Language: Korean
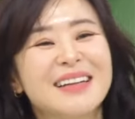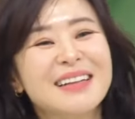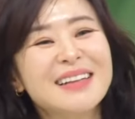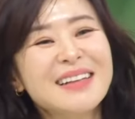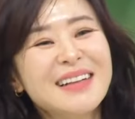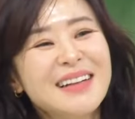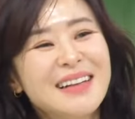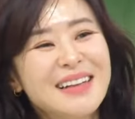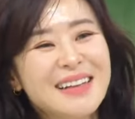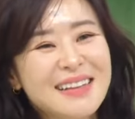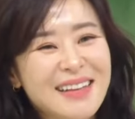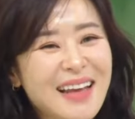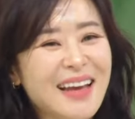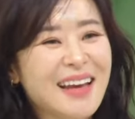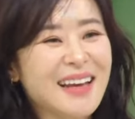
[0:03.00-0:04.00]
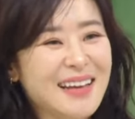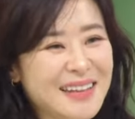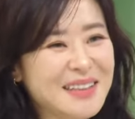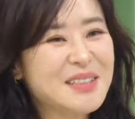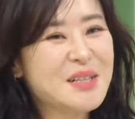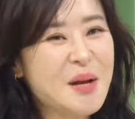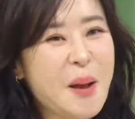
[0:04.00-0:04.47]
데뷔. 네.
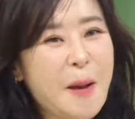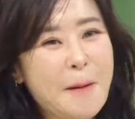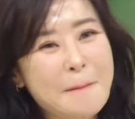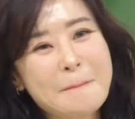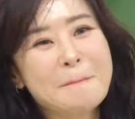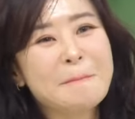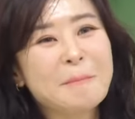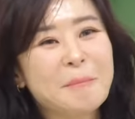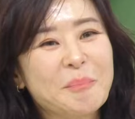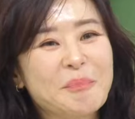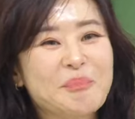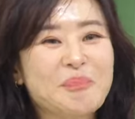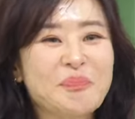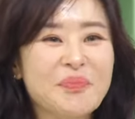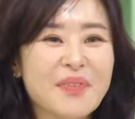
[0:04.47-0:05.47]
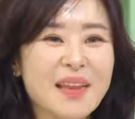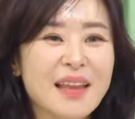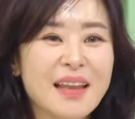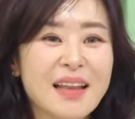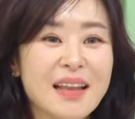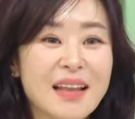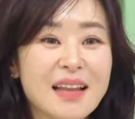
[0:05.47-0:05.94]
아니 제가 보기에는
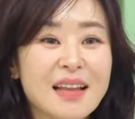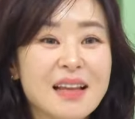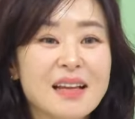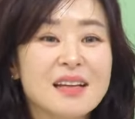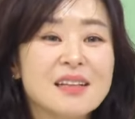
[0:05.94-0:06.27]
그